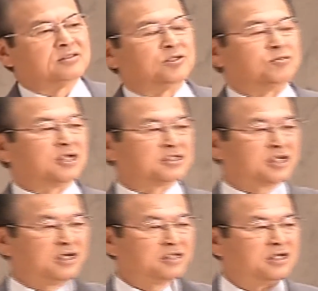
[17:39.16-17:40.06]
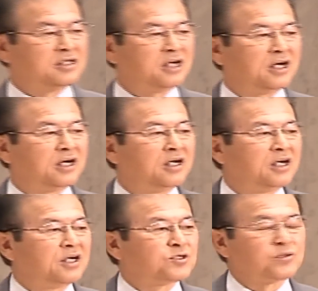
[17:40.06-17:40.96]
自分が仕えていた
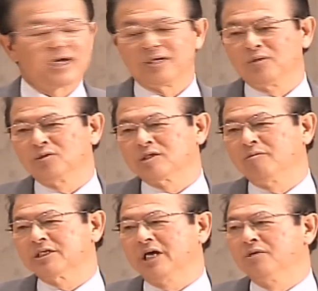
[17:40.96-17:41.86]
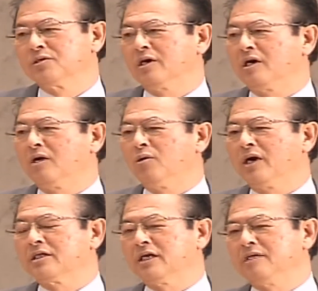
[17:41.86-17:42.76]
初代の王様サウルから追わ
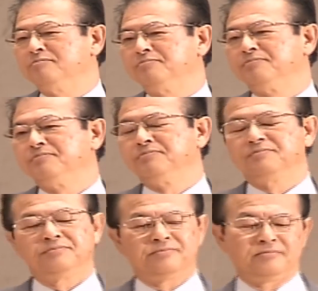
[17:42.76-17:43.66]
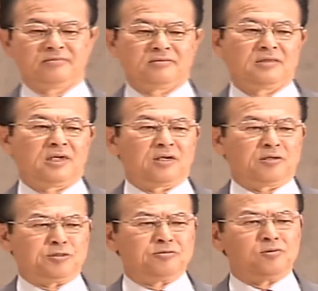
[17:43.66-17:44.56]
れたりあるい
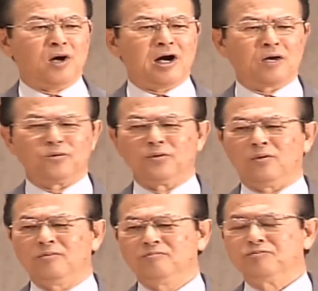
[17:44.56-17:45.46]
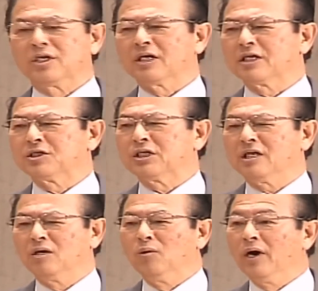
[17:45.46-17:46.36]
は自分我が子の部下たち
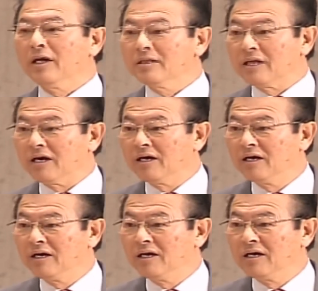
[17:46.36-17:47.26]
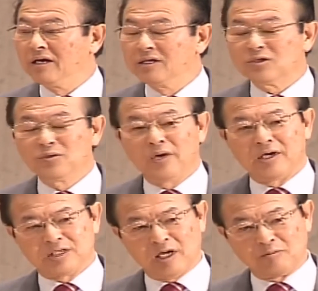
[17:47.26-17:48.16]
から追われてその
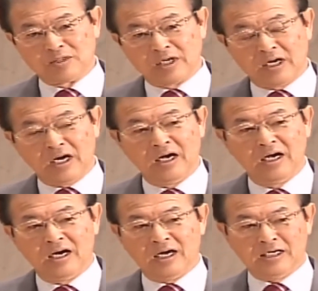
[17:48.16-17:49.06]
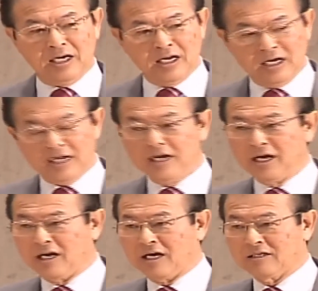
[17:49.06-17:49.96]
エルサレムから離れなきゃい
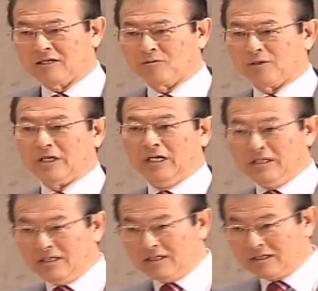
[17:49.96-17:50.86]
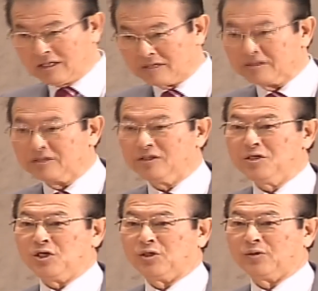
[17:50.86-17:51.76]
けなかった時があったんです
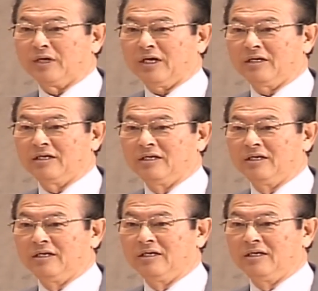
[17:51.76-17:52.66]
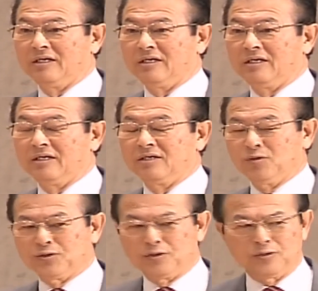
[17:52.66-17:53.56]
ね聖書の中に。
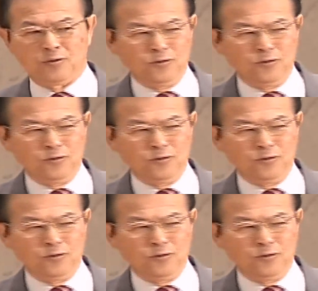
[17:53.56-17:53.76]
そうすると